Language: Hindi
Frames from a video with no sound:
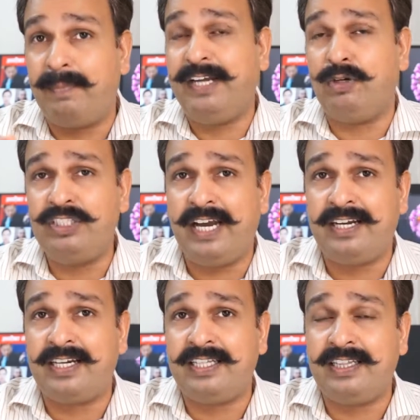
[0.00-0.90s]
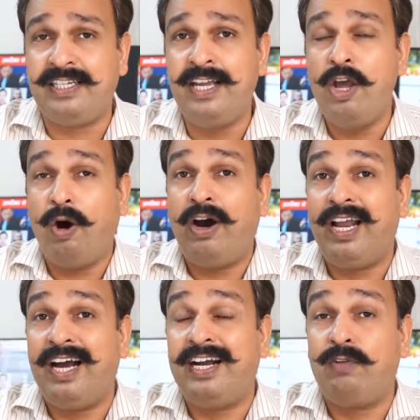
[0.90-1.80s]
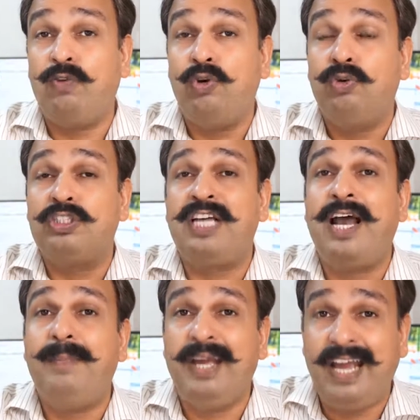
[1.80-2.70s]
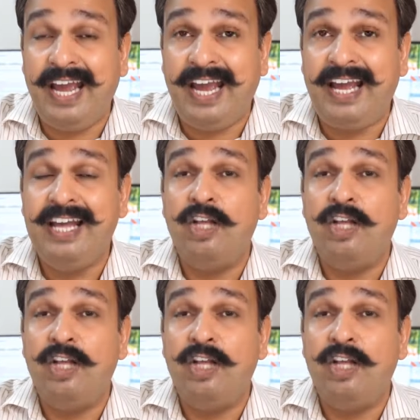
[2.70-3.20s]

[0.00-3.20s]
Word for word: कमाई हो जाया करती थी और अगर वो नुकसान में है